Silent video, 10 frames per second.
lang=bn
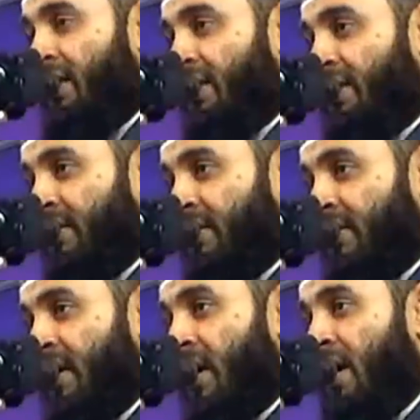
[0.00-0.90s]
আনিন
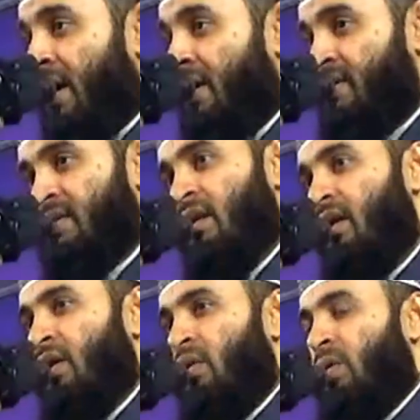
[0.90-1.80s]
নাস
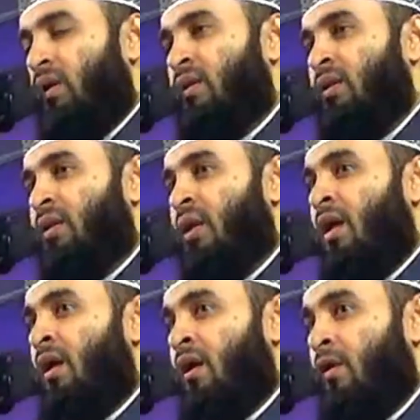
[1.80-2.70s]

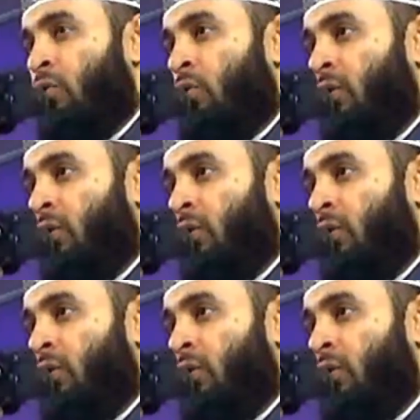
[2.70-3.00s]
والله